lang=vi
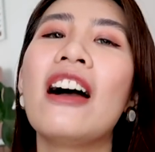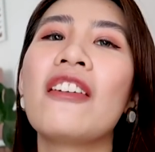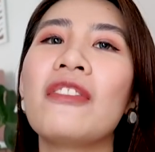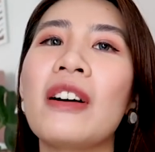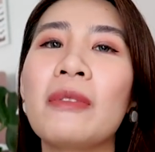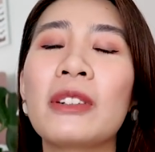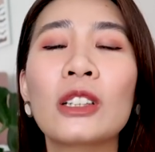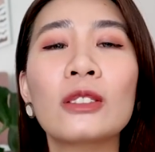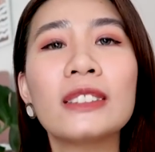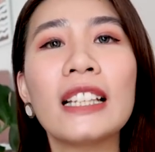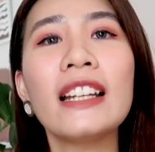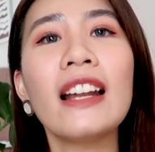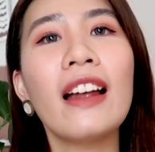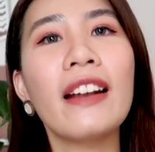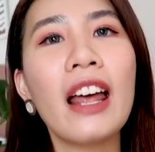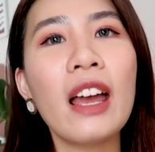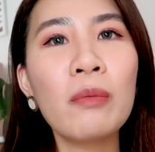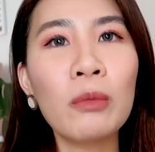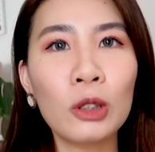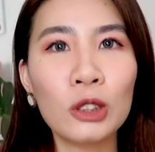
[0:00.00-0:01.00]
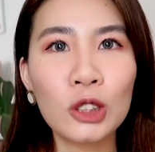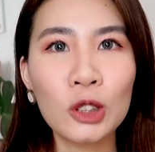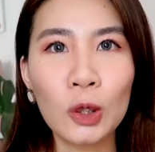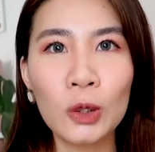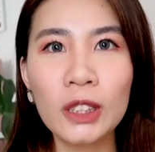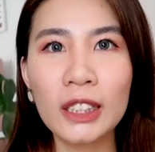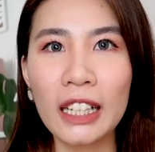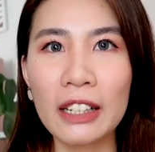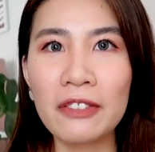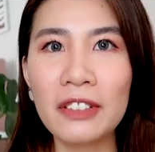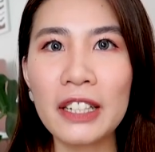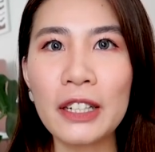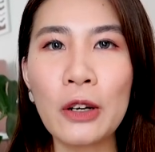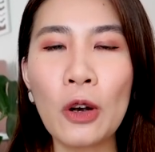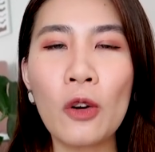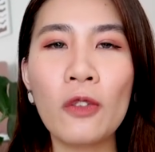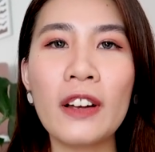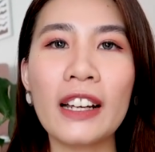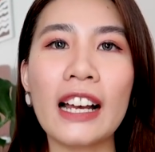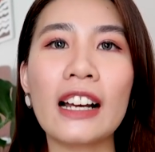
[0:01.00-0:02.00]
Và mình cũng sẽ để đây một số những cái
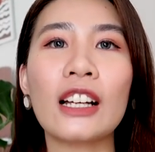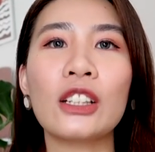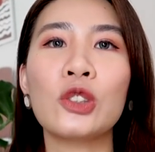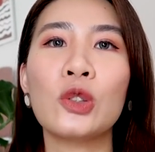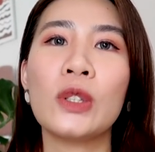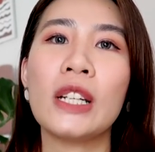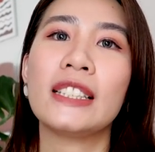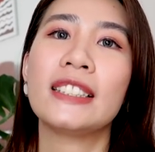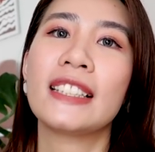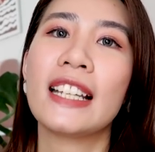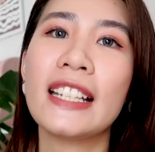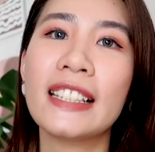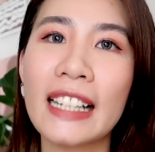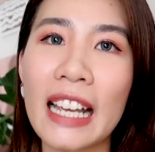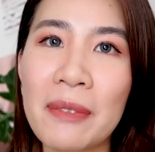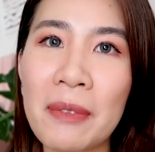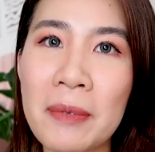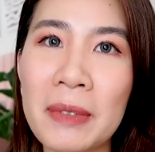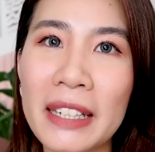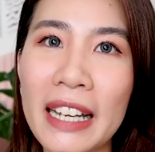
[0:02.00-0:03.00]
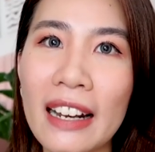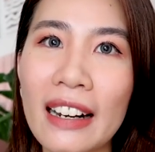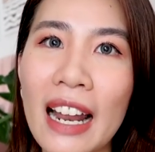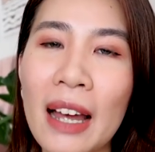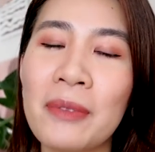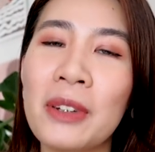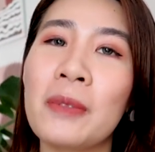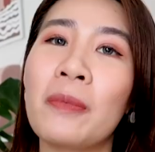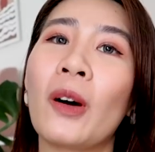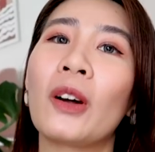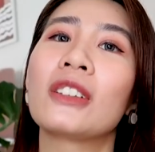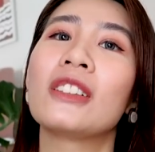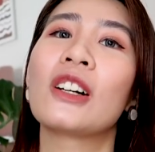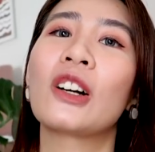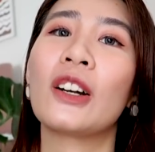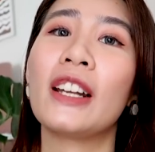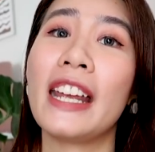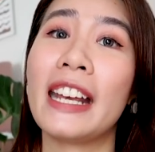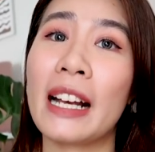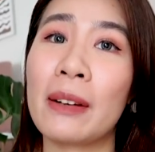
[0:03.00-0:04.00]
video về các cái chủ đề skincare mà mình đã làm, để mọi người
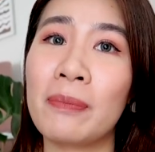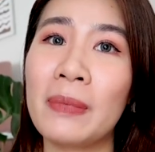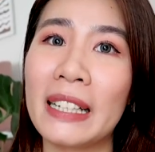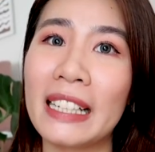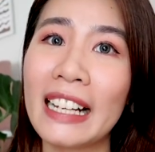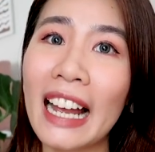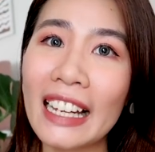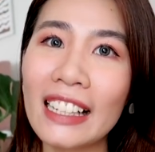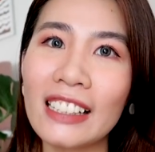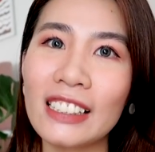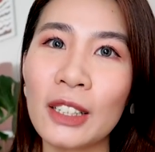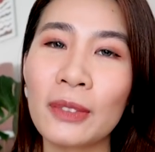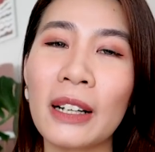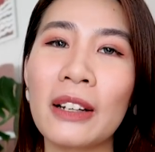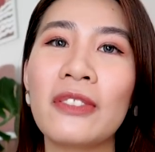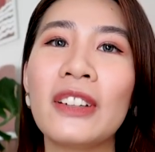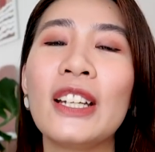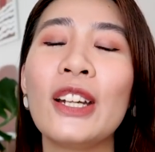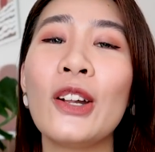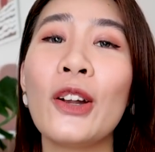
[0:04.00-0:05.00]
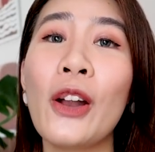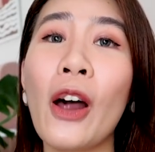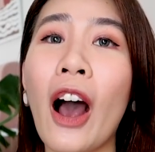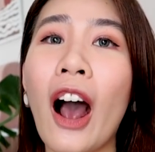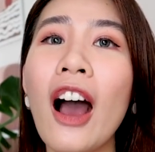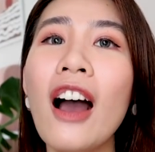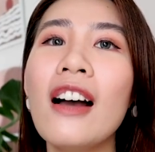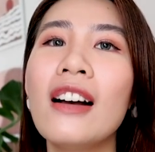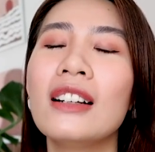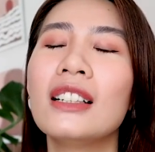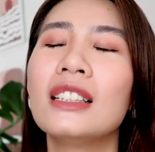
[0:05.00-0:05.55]
có thể gặp mình ngay ở trong cái video đó.